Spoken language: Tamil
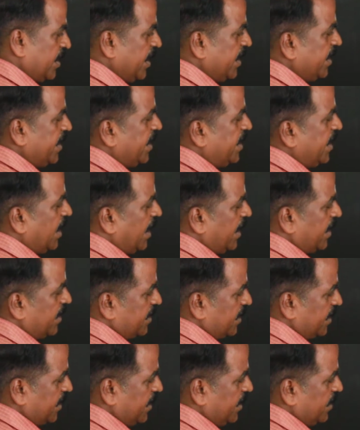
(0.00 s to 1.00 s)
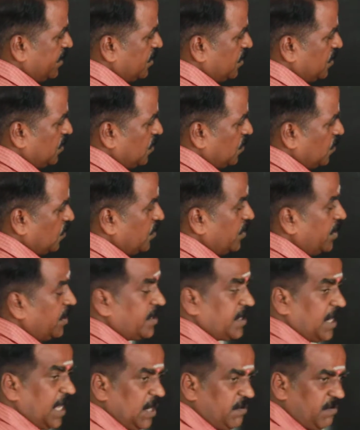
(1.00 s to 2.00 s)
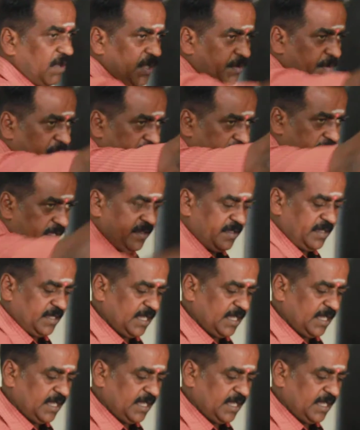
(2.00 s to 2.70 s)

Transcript: ரெண்டு அடி ஆழத்துக்கு ஒரு கால்வாய் மாதிரி